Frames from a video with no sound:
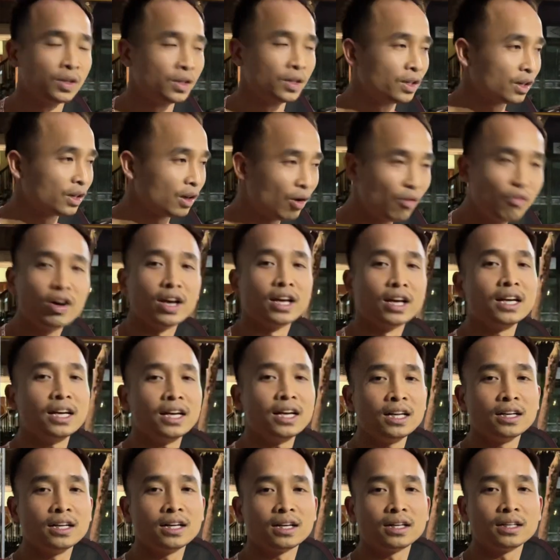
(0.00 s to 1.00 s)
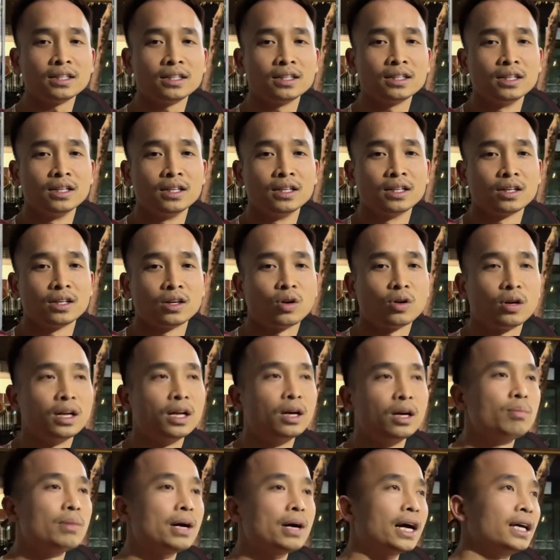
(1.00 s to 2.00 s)
không phải nghĩ nữa còn
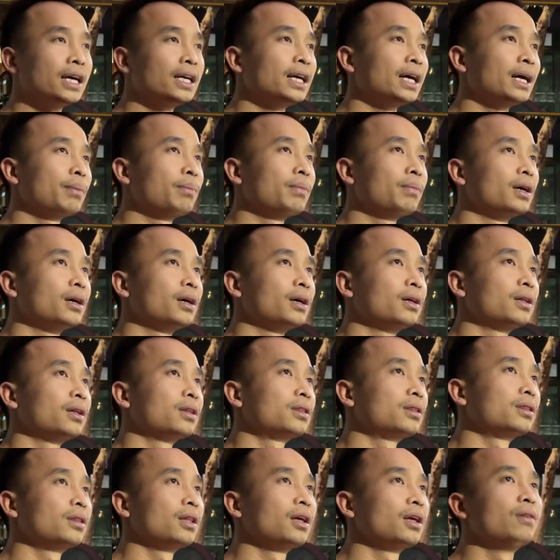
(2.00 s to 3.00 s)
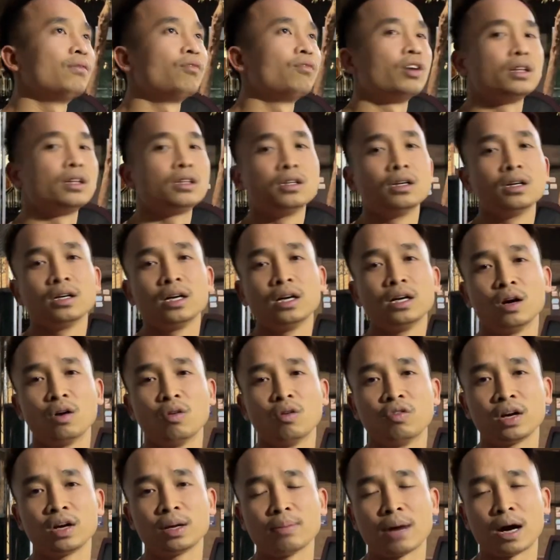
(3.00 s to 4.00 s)
nếu mà anh em mà tin về thương hiệu
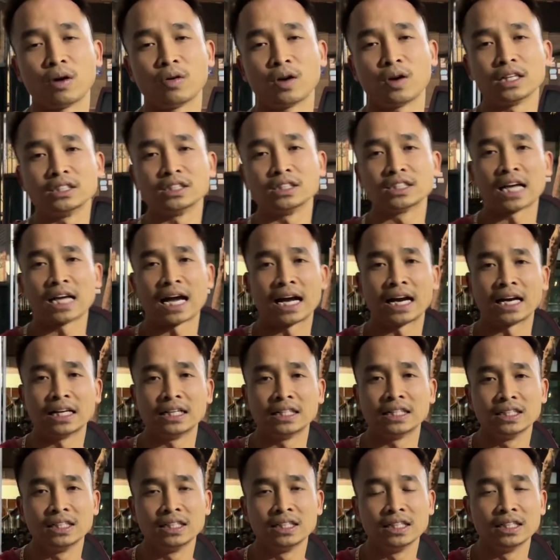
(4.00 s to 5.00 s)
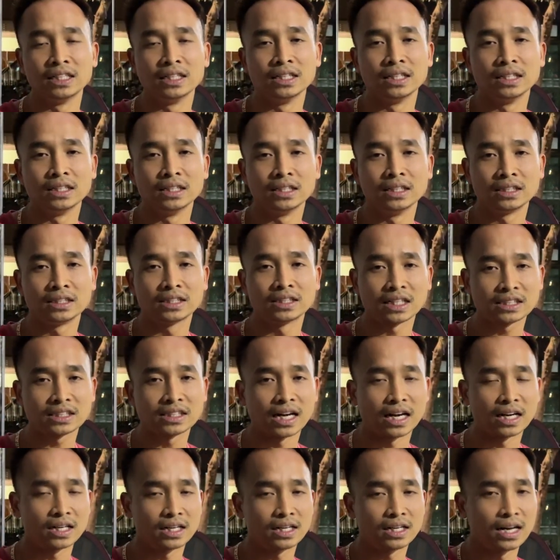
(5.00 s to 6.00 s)
với bảo hành dài thì chắc
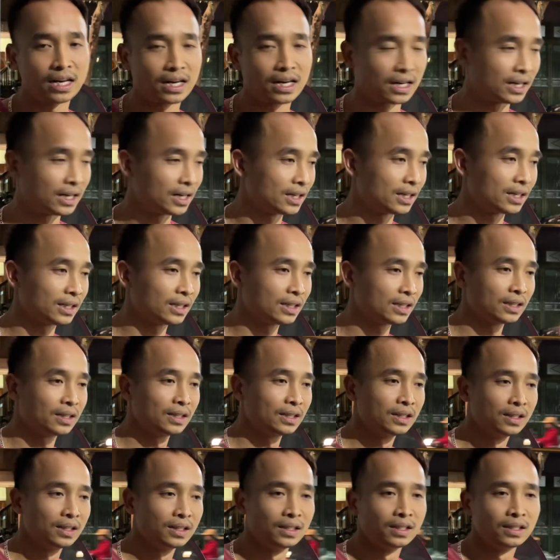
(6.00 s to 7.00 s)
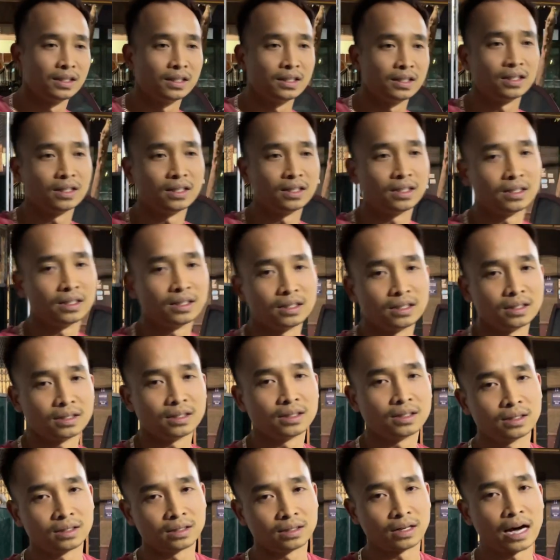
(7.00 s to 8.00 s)
chắn là
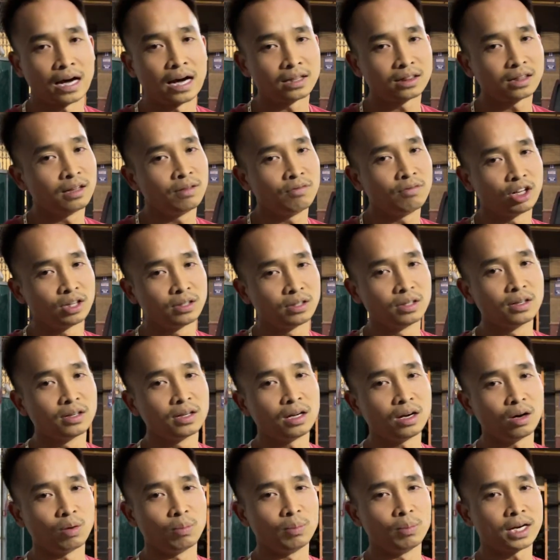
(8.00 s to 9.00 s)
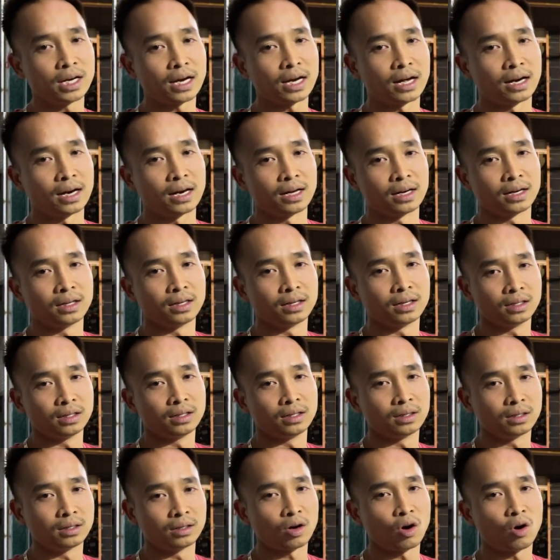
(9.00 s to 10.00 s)
uh, à tin về thương hiệu mới cả là
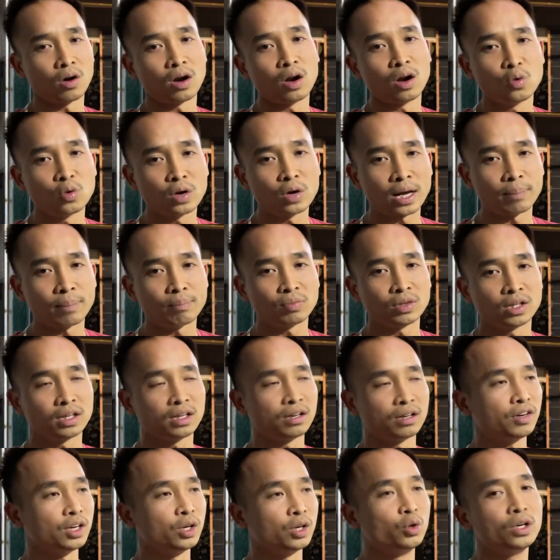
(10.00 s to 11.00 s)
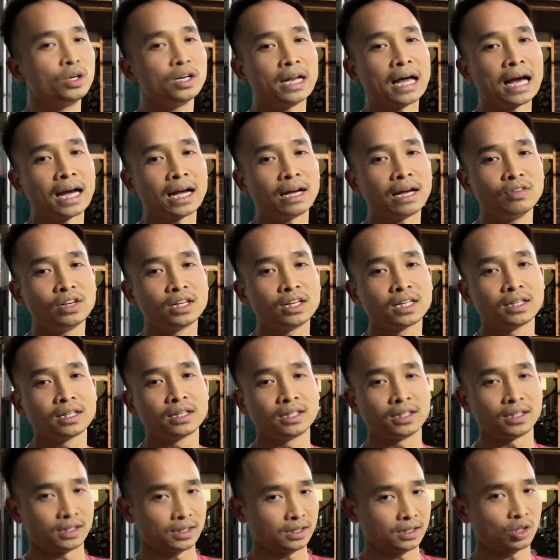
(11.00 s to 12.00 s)
có lâu năm thì cứ phải Hyundai đi
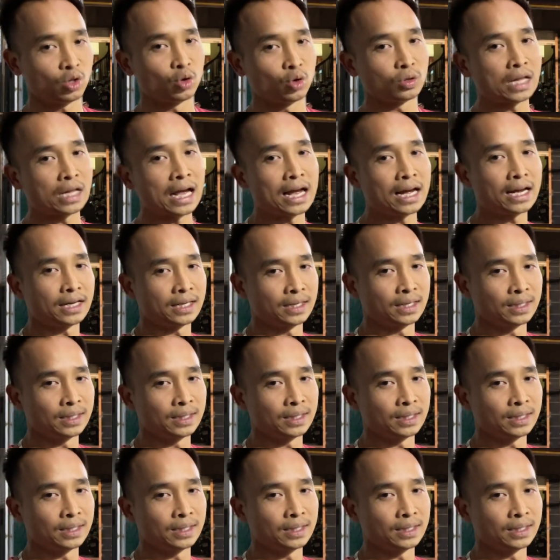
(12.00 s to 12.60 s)
Toyota